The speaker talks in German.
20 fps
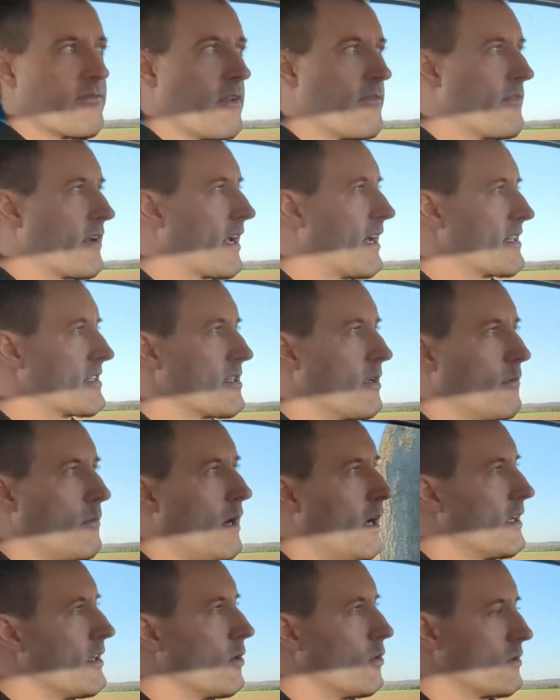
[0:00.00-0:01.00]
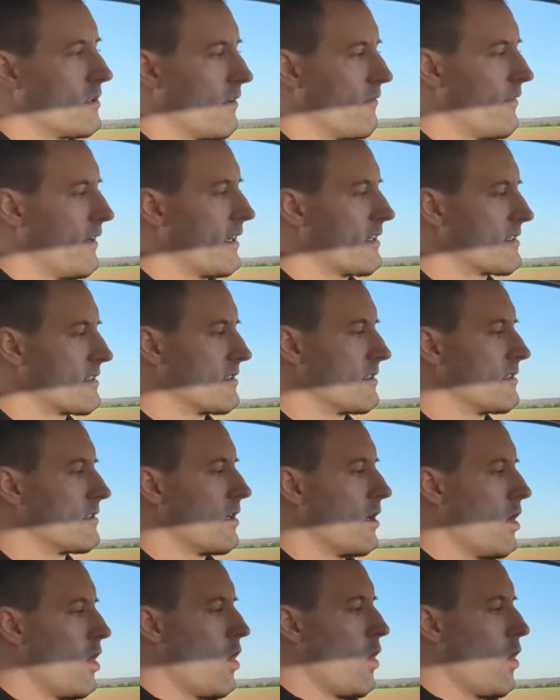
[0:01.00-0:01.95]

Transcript: Wenn wir ganz normal hier unterwegs sind,